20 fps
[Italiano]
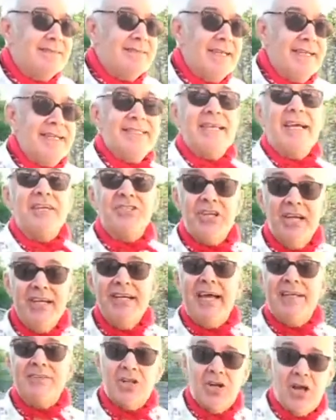e
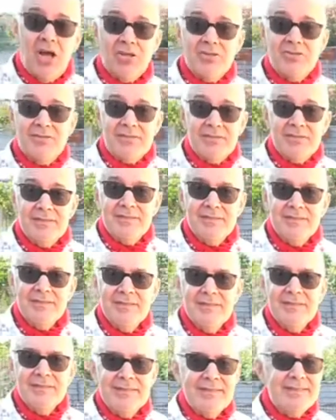Sascena trot,
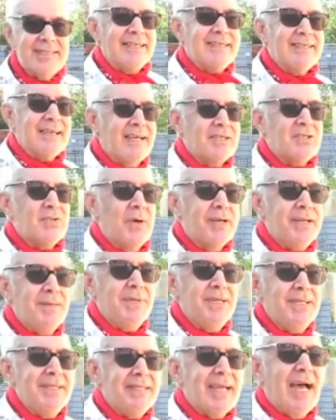data la sua
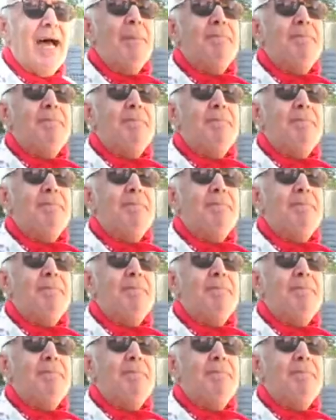ripidità.